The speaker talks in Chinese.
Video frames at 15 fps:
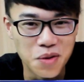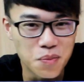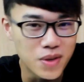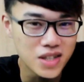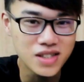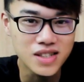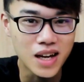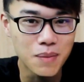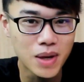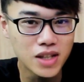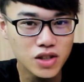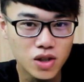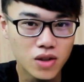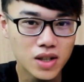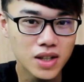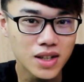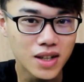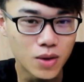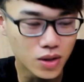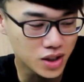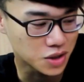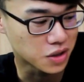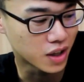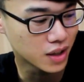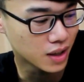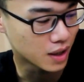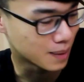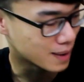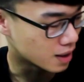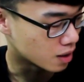名字还蛮中二的，我喜欢，好
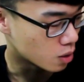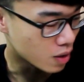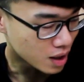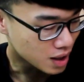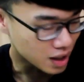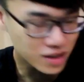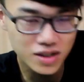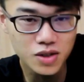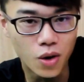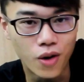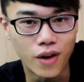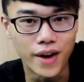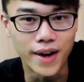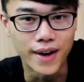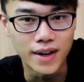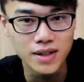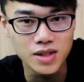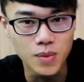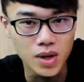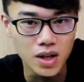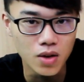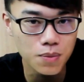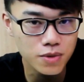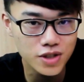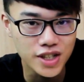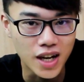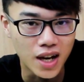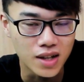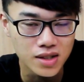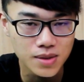不好？荒狼之火，哎，怎么可能会不
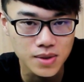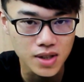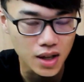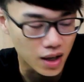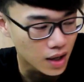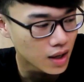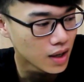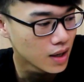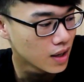抢？是不是？